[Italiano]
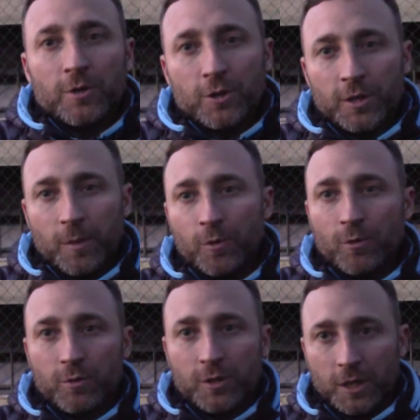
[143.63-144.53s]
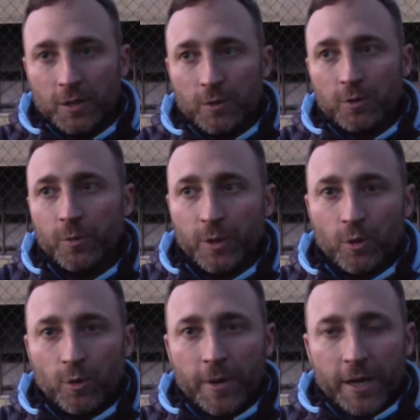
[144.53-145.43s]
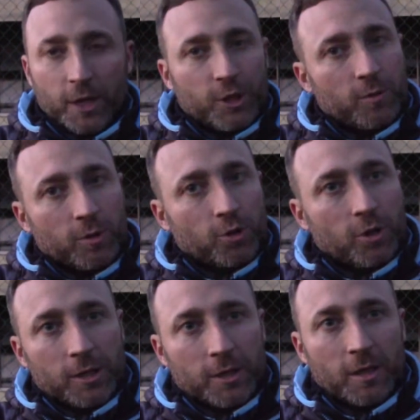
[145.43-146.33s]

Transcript: ci siamo conquistati questo piccolo break a cinque giornate